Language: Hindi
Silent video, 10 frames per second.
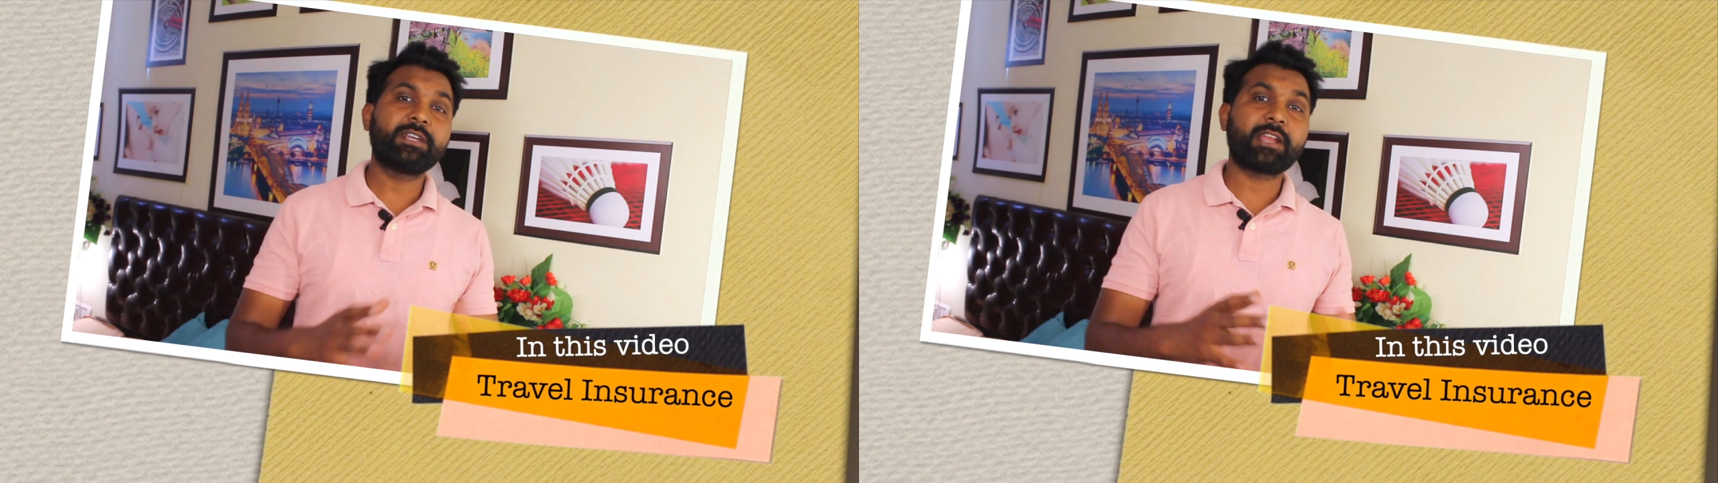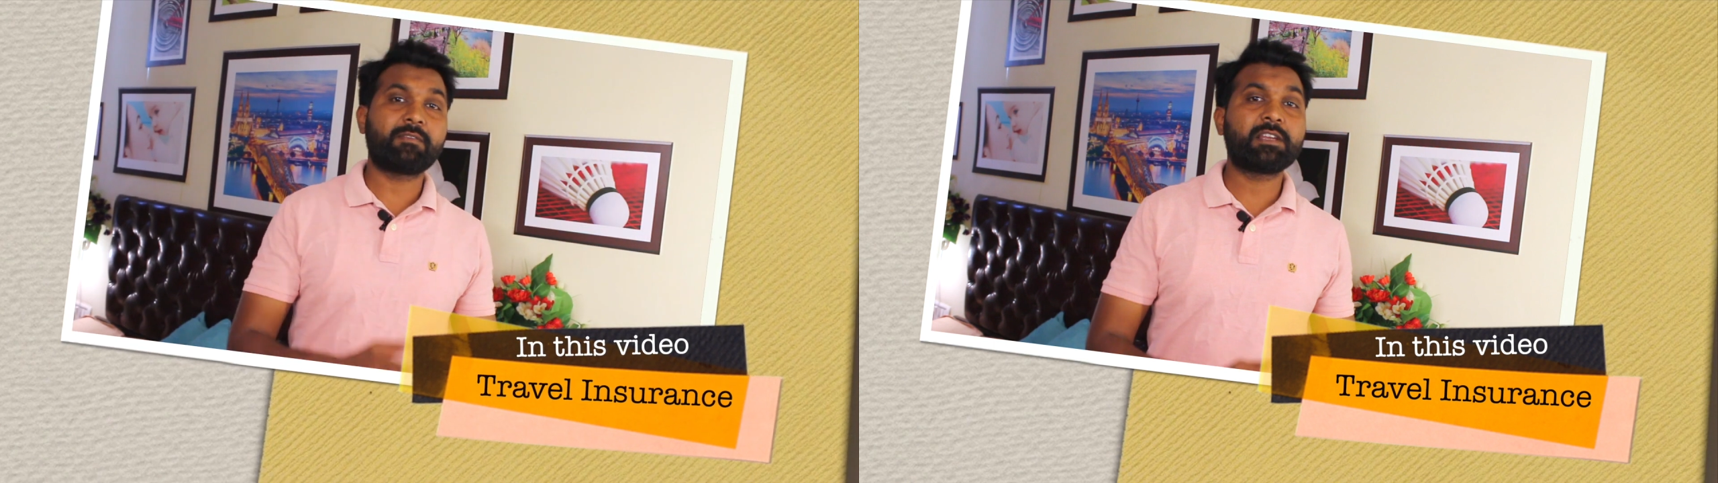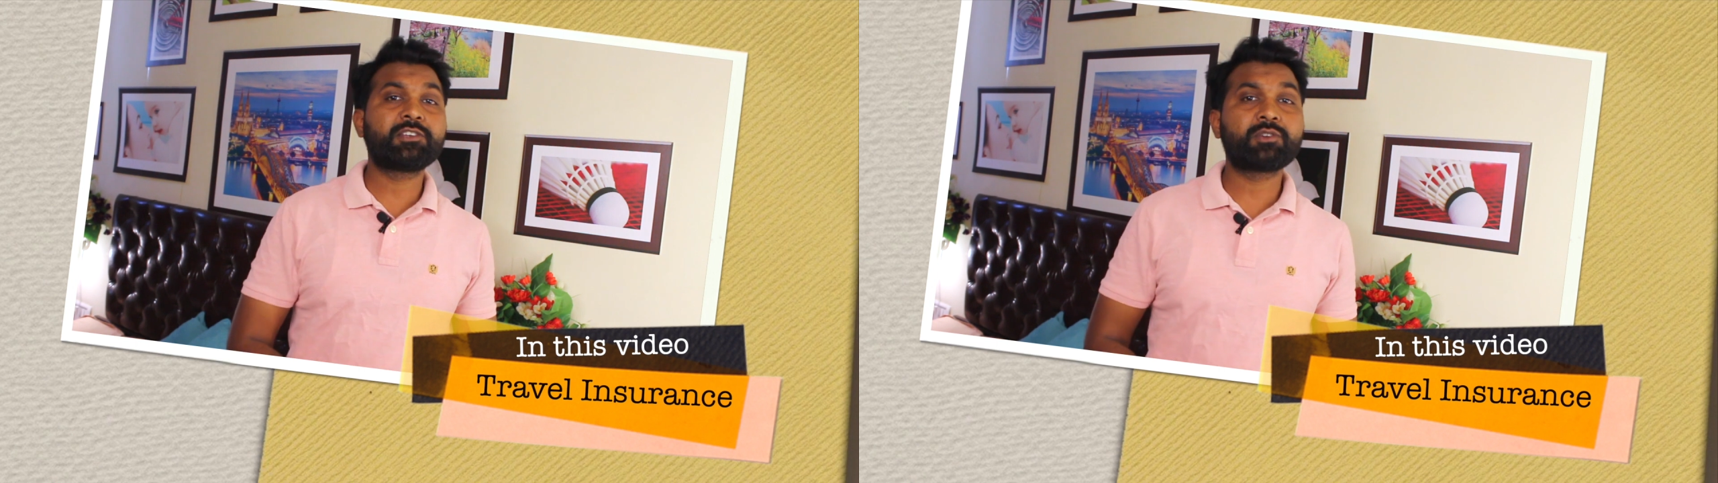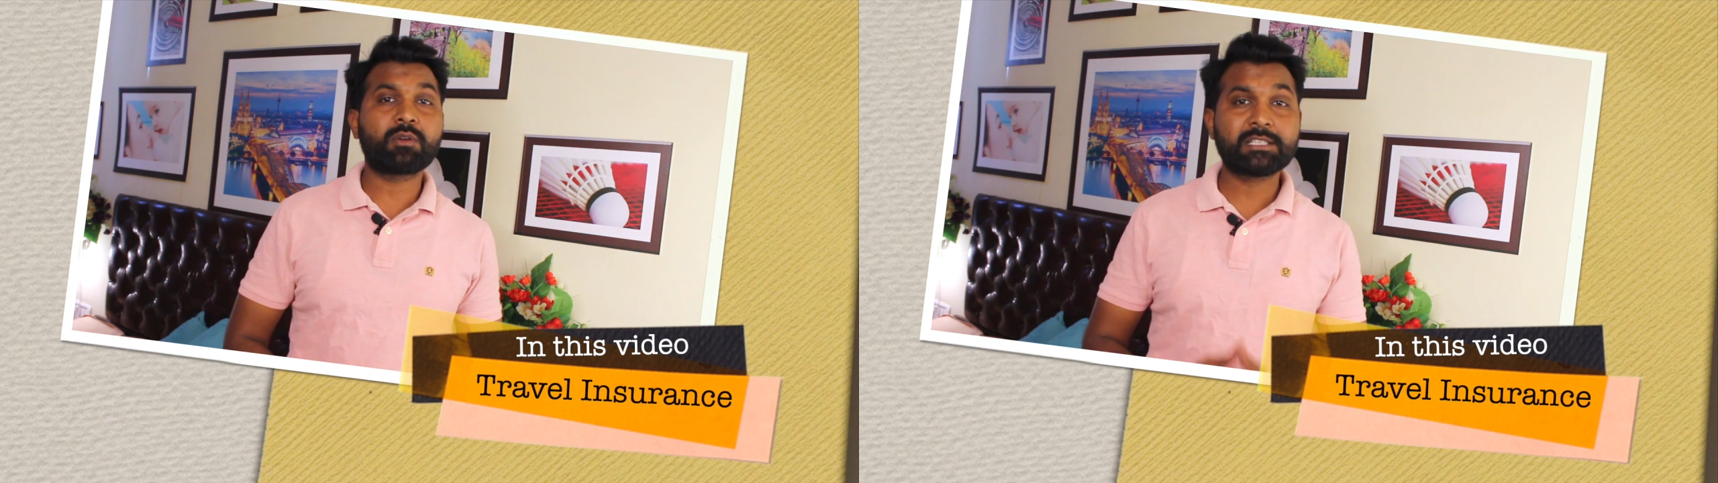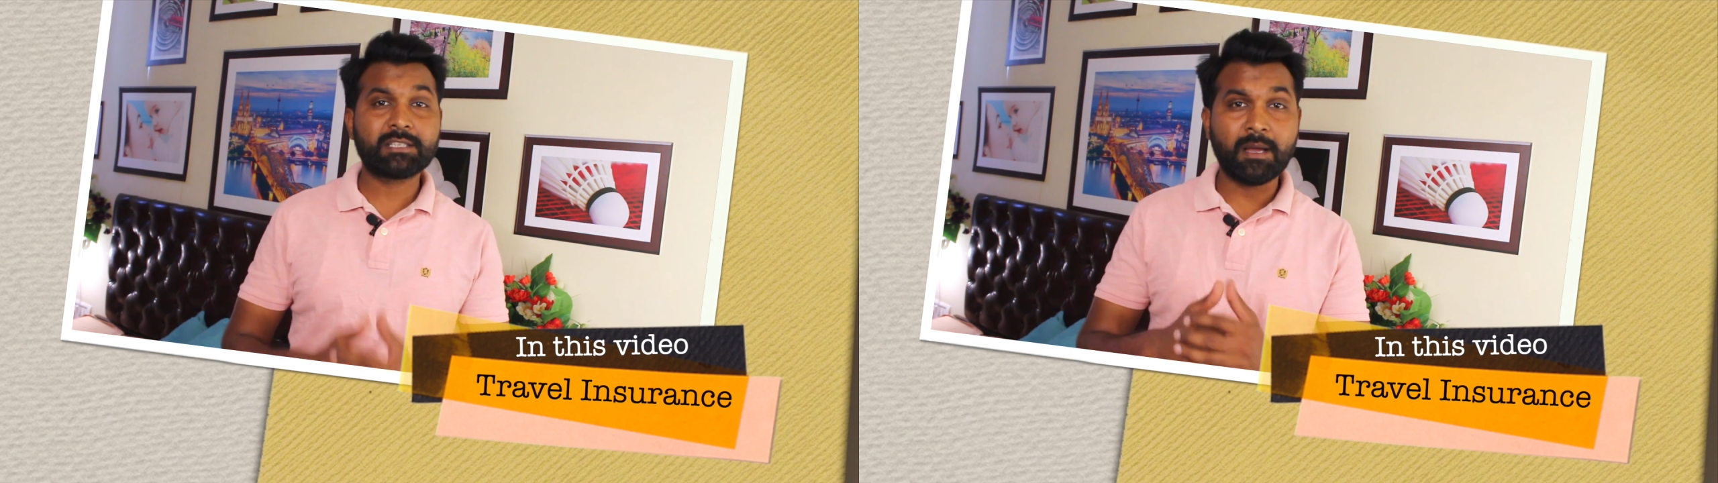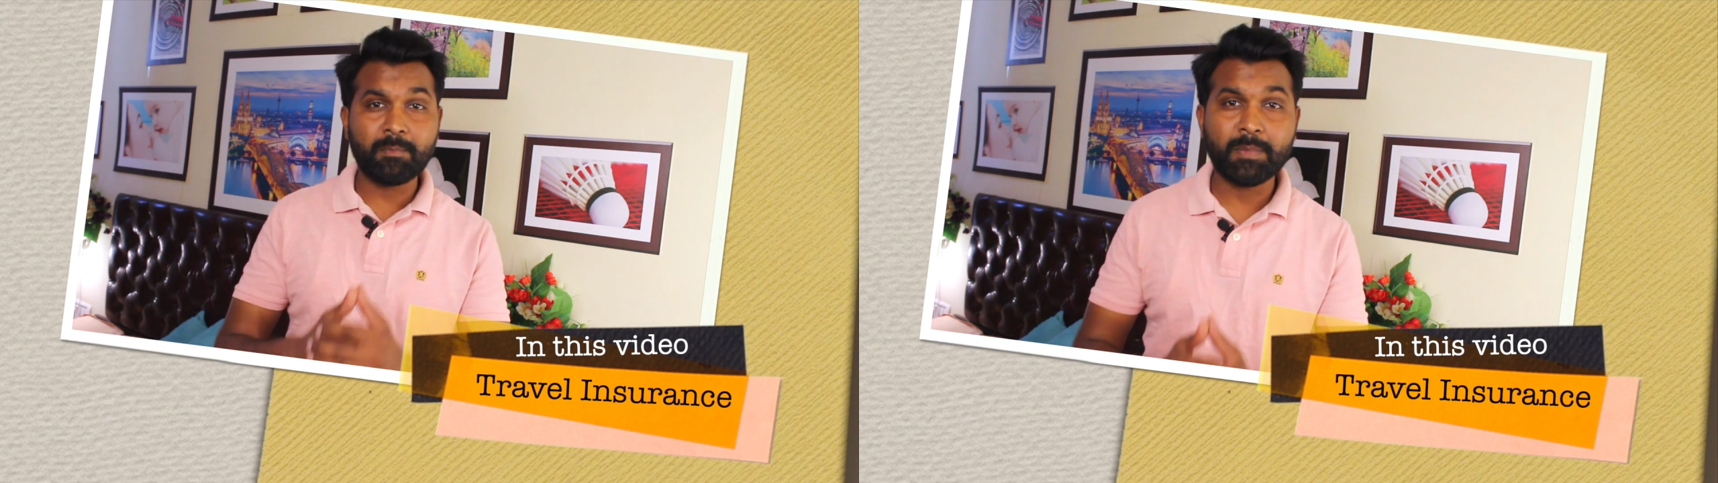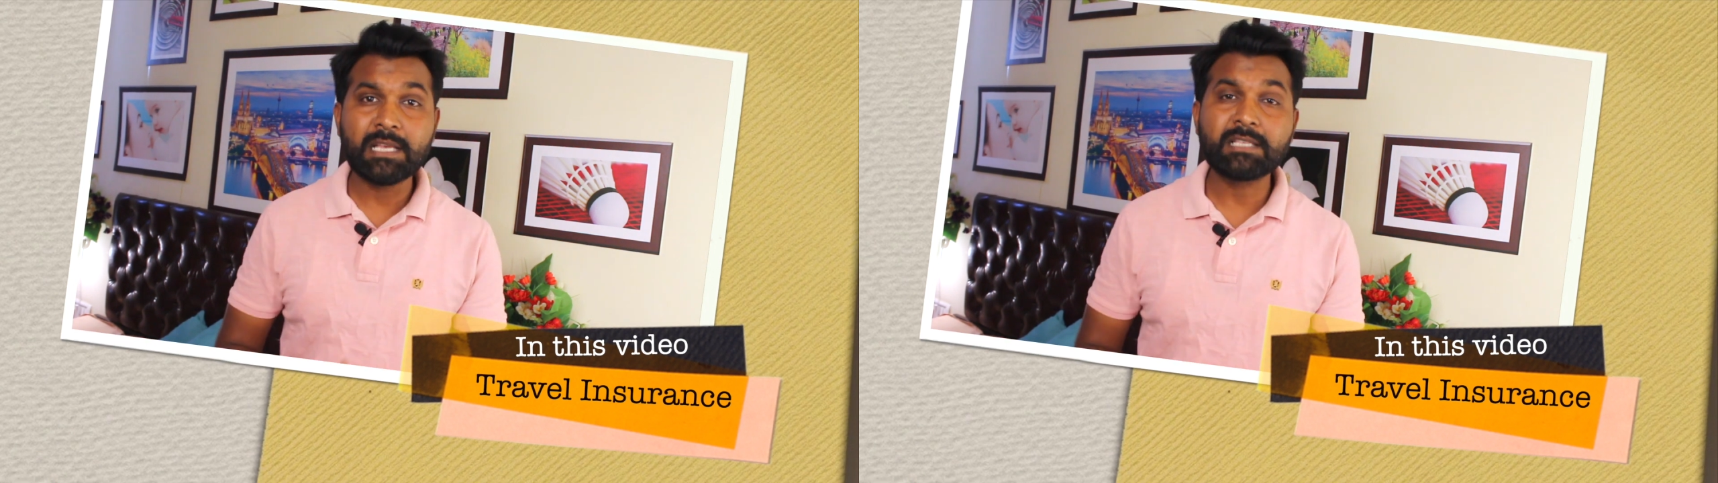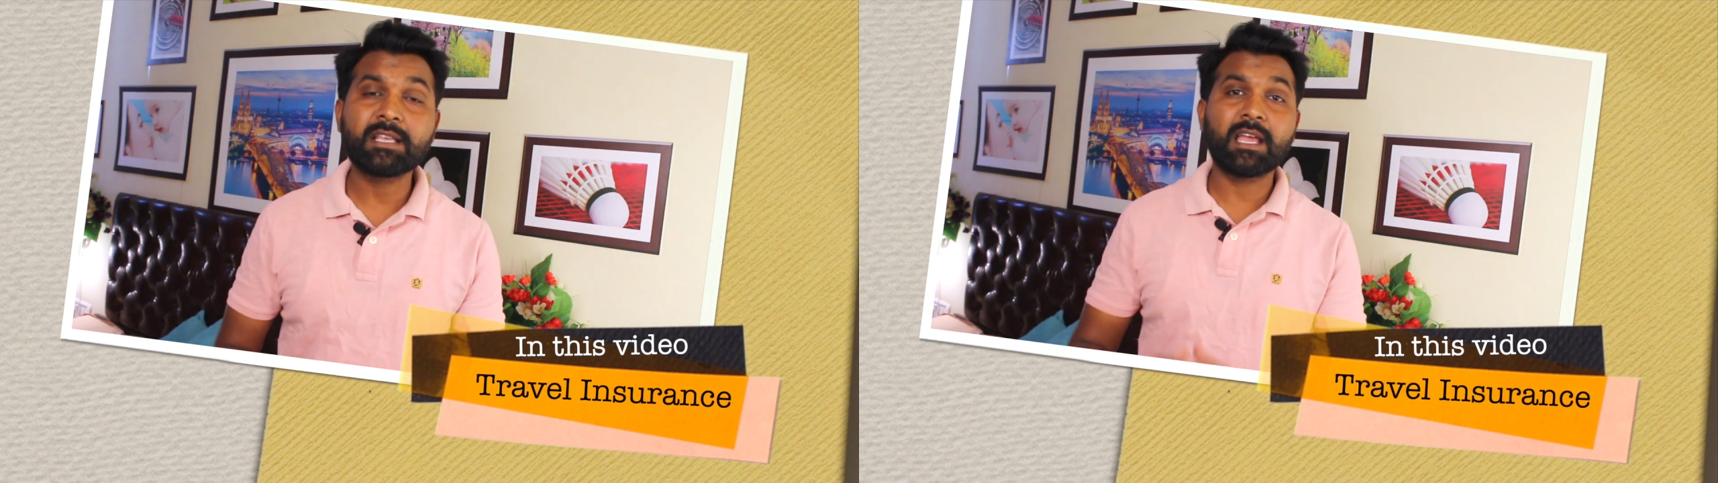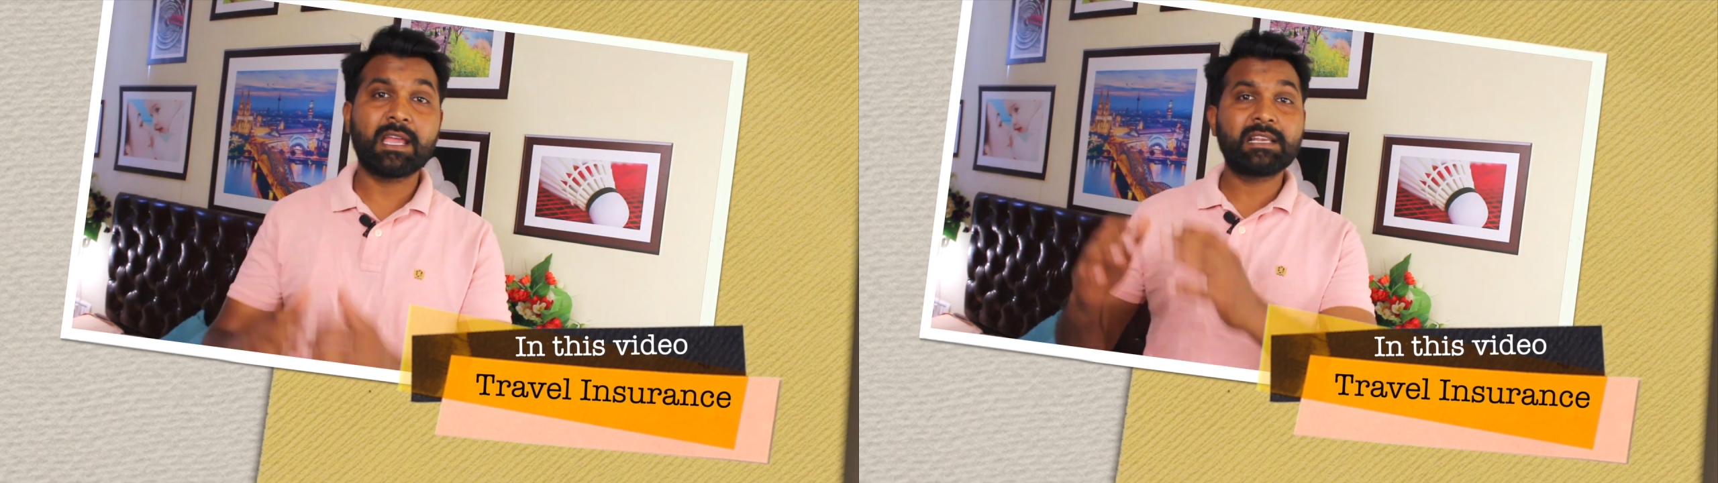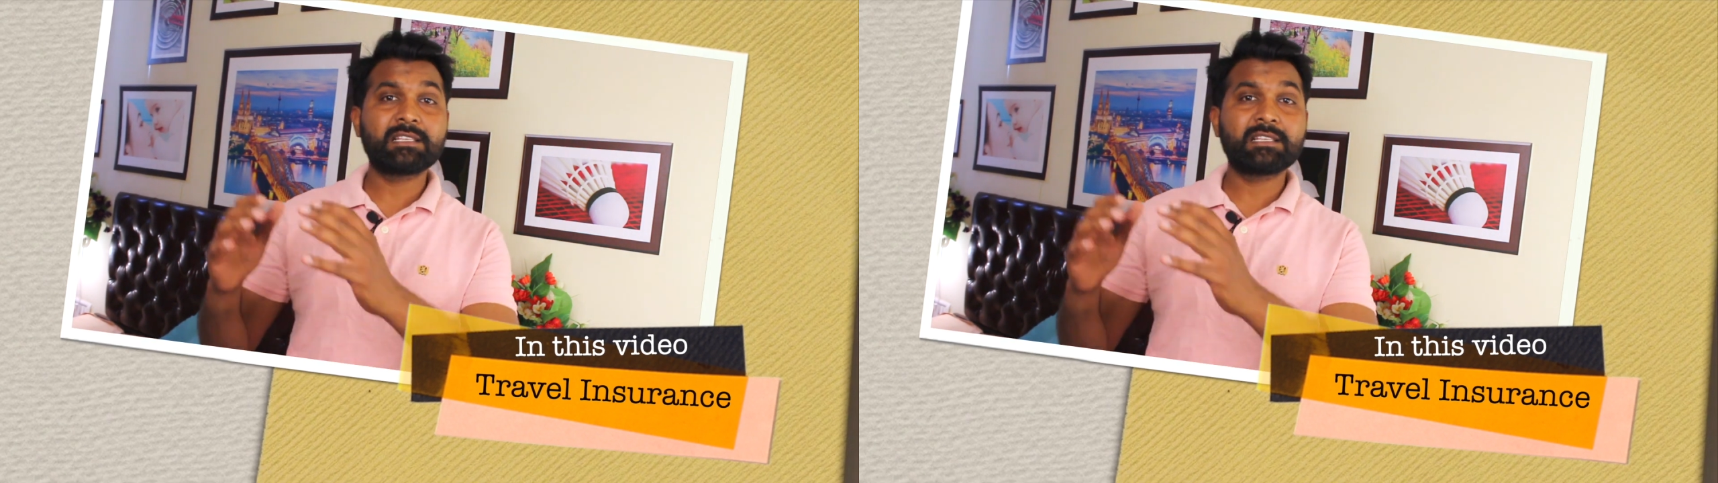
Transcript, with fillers: भी ट्रैवल इंश्योरेंस कंपनीज हैं